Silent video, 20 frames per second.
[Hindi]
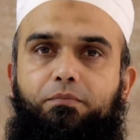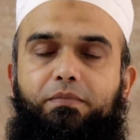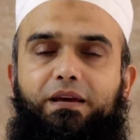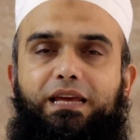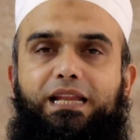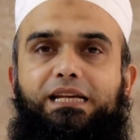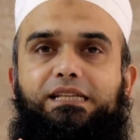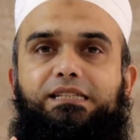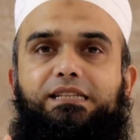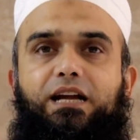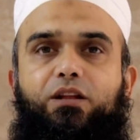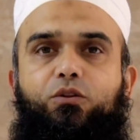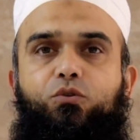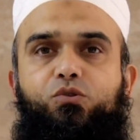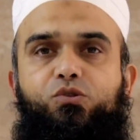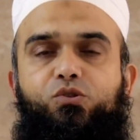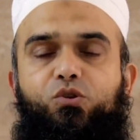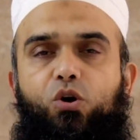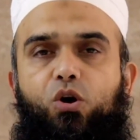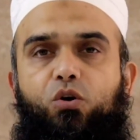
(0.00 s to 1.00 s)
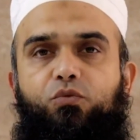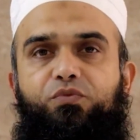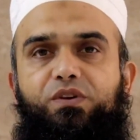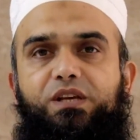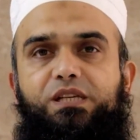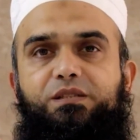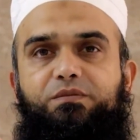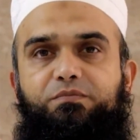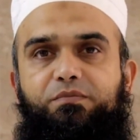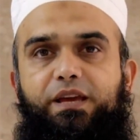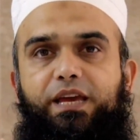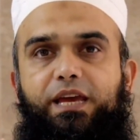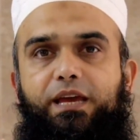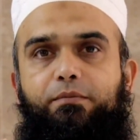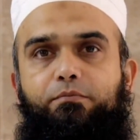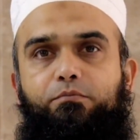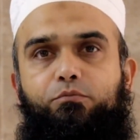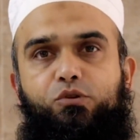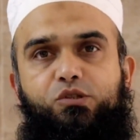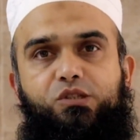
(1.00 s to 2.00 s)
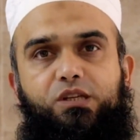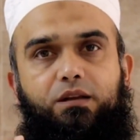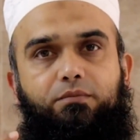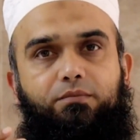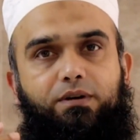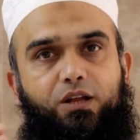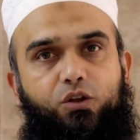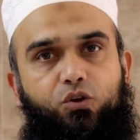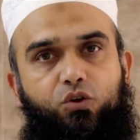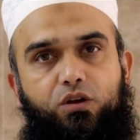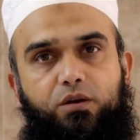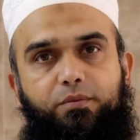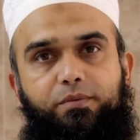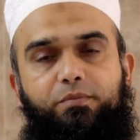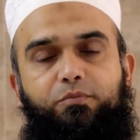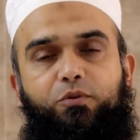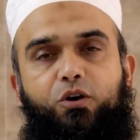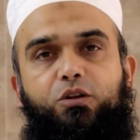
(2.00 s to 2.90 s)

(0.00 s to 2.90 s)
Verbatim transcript: मेरे साथ उस ऑफ़िस में मुसलमानों की भी